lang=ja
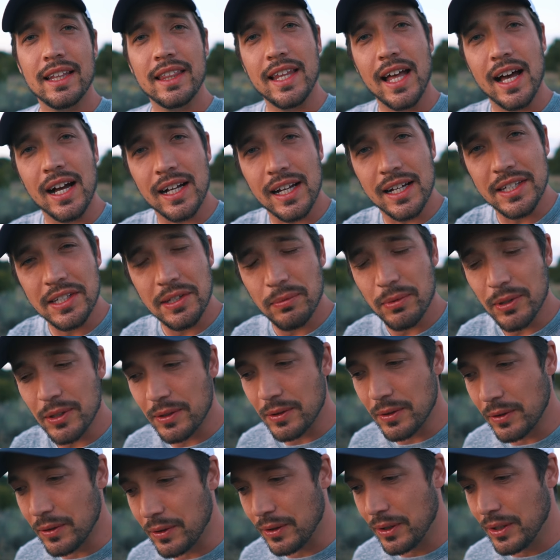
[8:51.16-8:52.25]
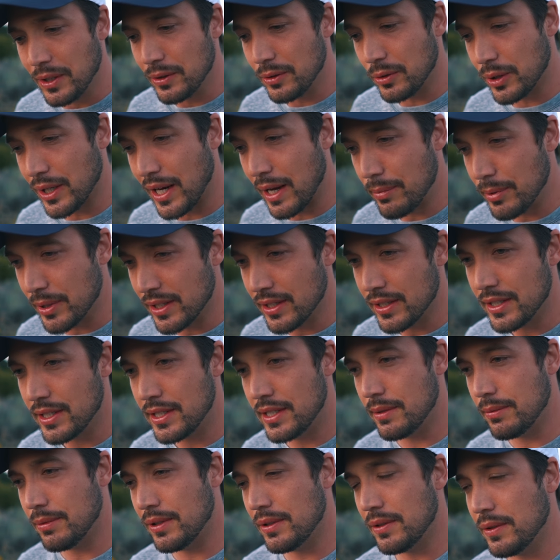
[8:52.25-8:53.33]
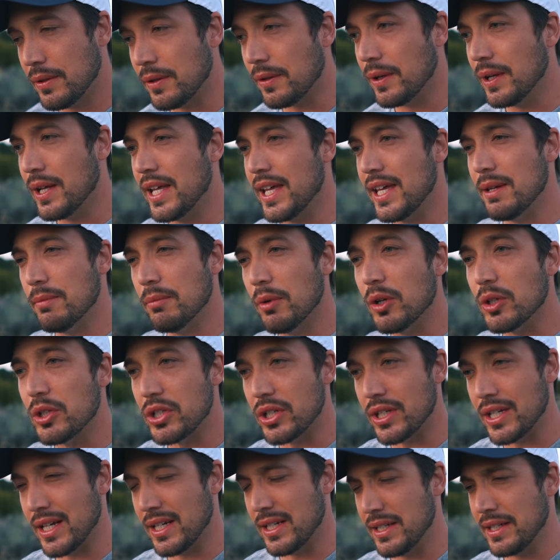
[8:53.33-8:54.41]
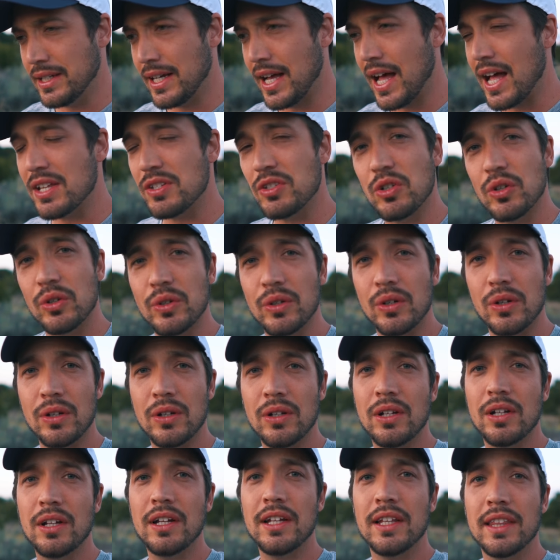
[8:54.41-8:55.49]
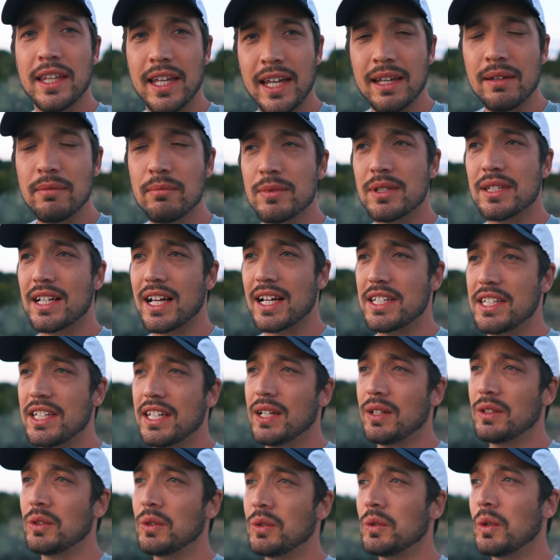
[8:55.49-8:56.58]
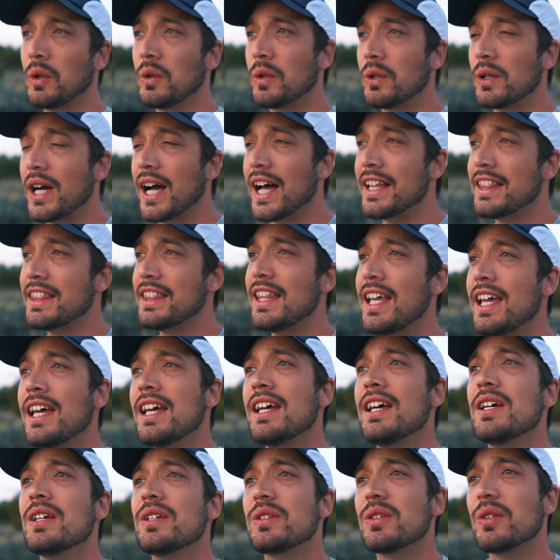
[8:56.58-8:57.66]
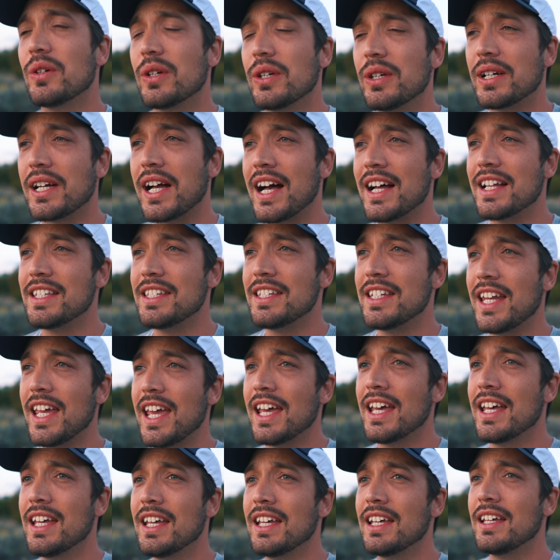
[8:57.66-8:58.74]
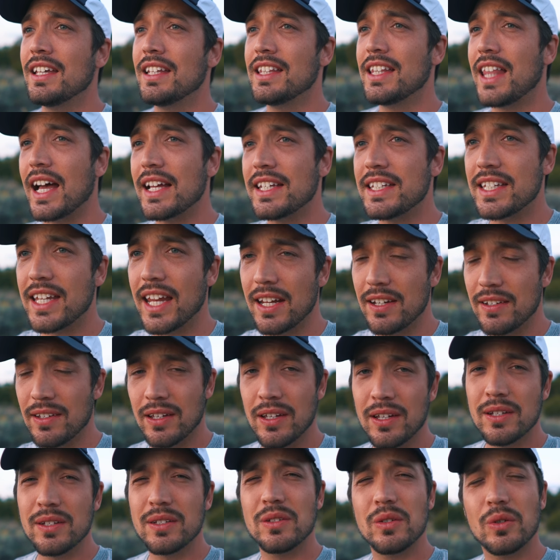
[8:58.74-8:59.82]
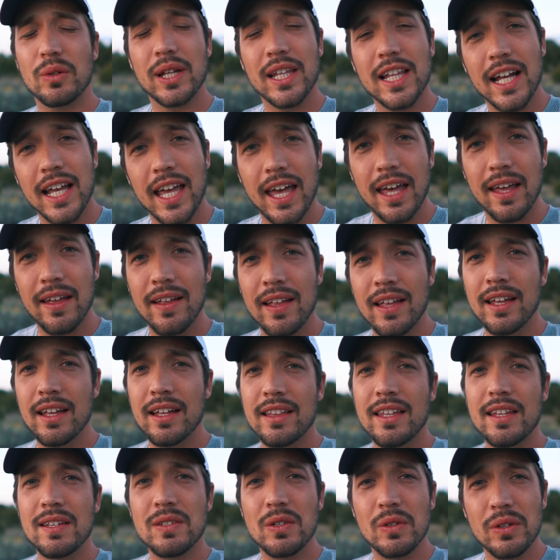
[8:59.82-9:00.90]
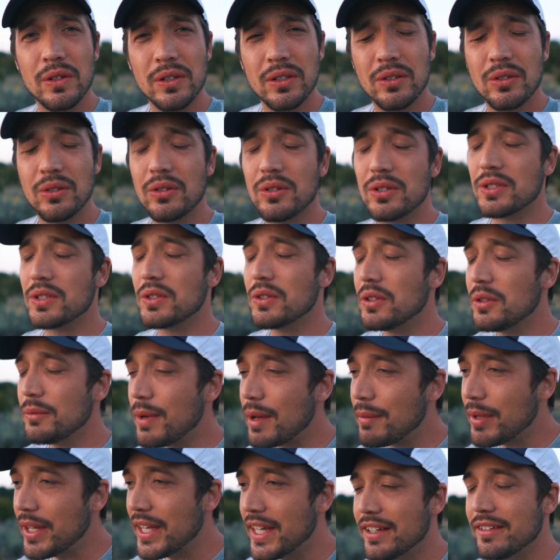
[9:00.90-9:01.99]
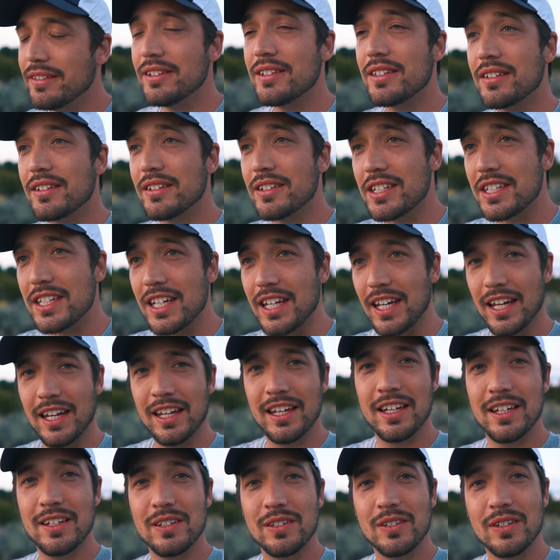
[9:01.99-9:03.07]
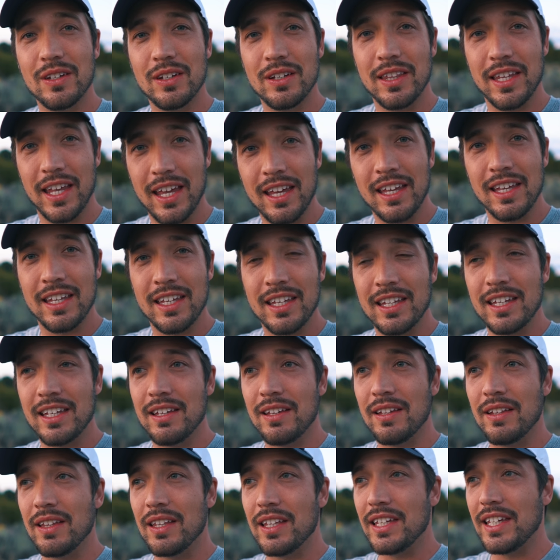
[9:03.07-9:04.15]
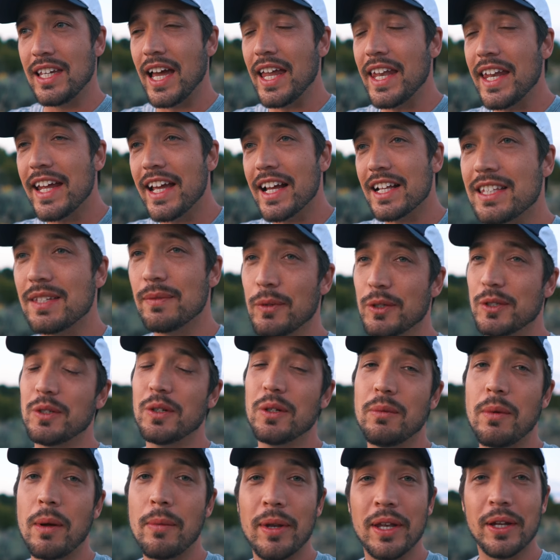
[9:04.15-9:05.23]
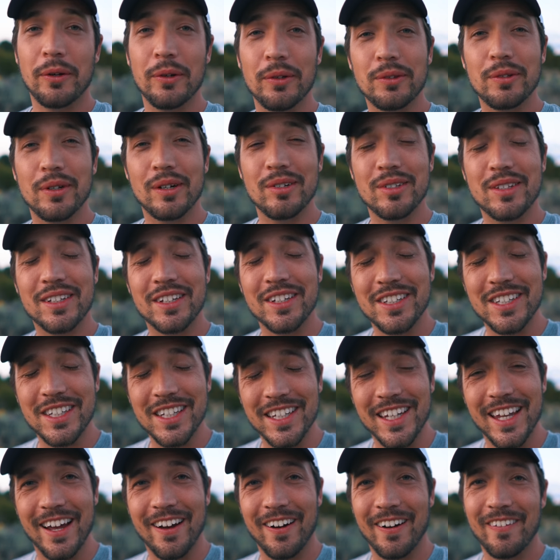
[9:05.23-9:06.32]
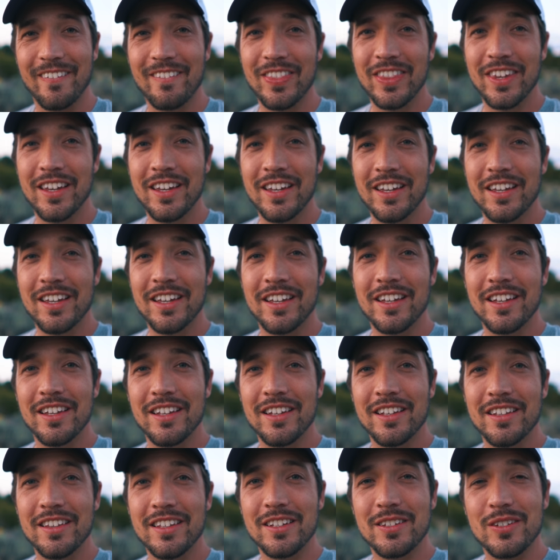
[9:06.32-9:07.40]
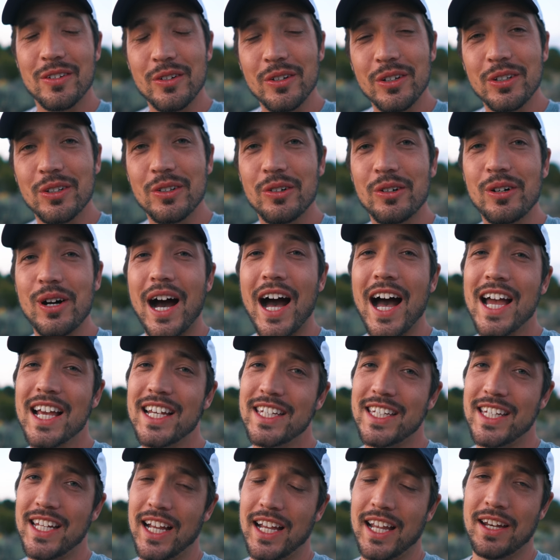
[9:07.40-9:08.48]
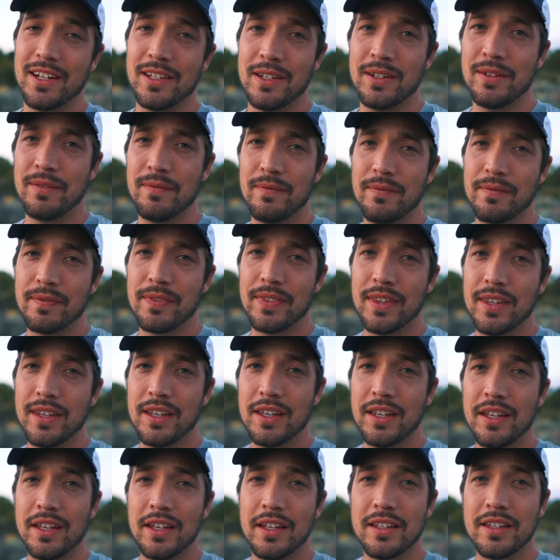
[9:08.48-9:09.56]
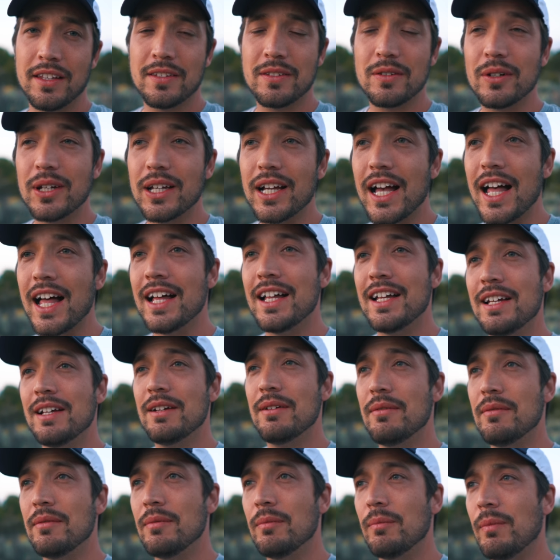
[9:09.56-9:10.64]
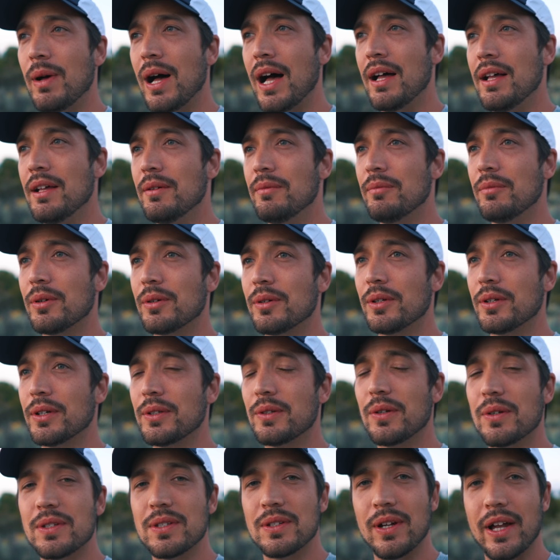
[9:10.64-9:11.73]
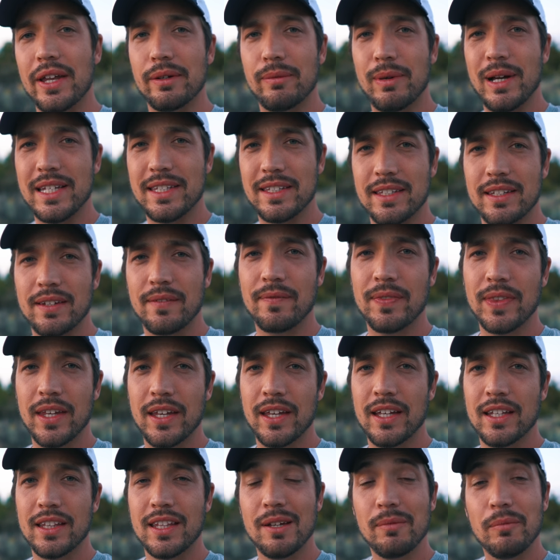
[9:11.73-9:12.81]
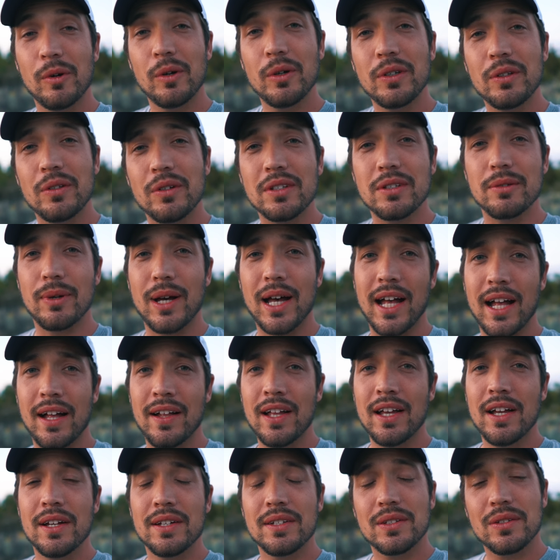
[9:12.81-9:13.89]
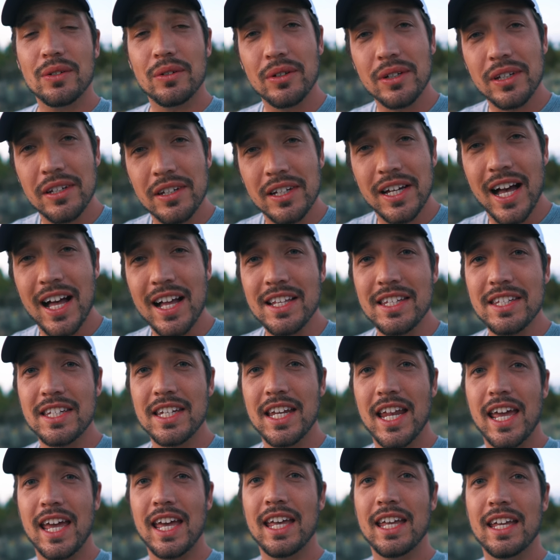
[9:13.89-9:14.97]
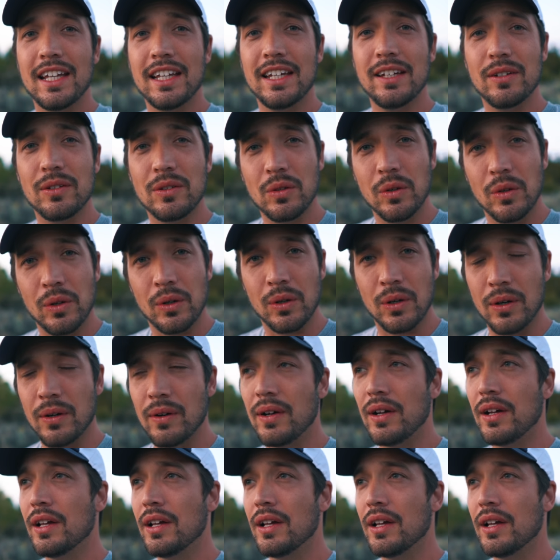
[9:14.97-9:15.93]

なんか自分のトラブル、自分のエモーショナル、感情の、ね、難しいところがあってそういう感じで出している、それだけで、その人をそのままで美しい、ね、嫌なつもそのままで本当は美しいんだよ。その人を愛してあげる、それが、まあ、僕の一つのアドバイスで、もう一つはそういう感じでいると